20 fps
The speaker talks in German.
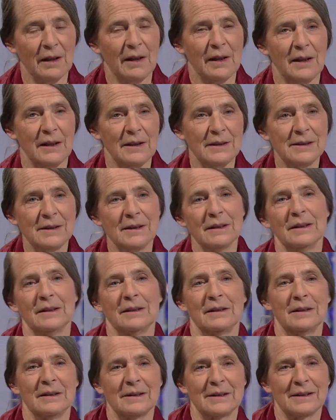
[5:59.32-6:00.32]
ist ja,
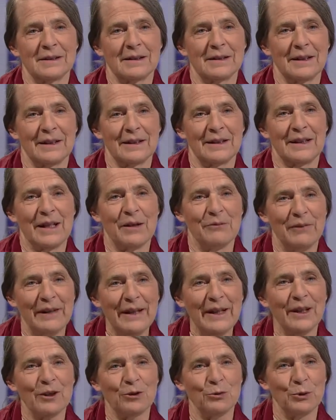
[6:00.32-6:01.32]
dass der
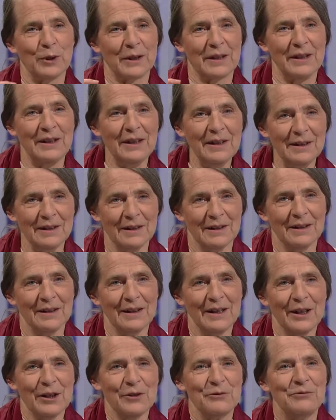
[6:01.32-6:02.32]
Weg dorthin
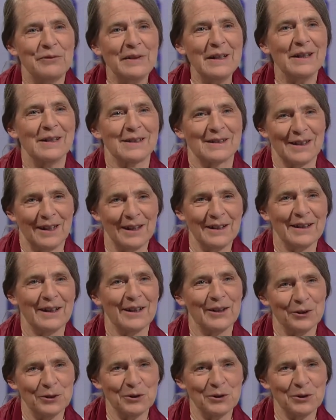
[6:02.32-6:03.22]
vieles andere auch